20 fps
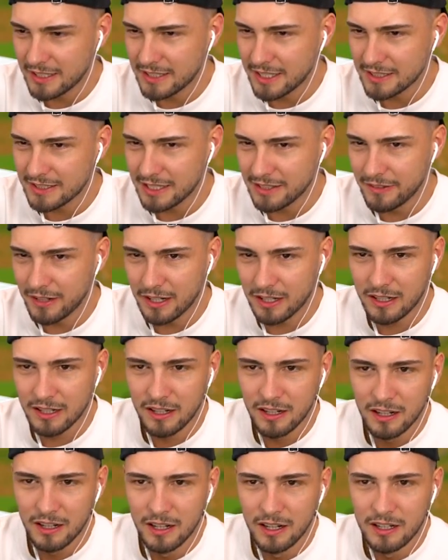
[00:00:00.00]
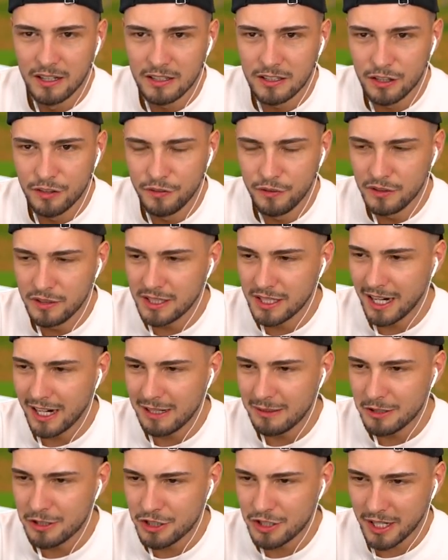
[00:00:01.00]
Der ist einfach gefühlt die
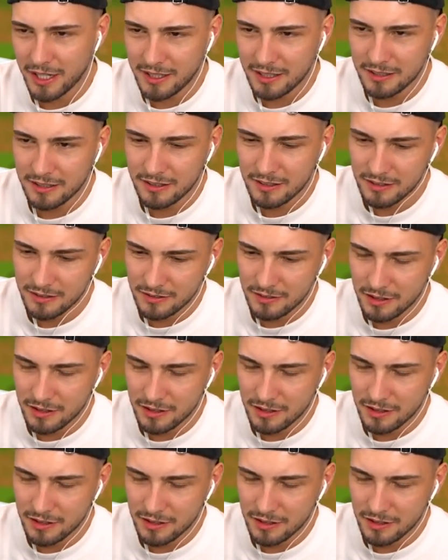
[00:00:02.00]
halbe Strecke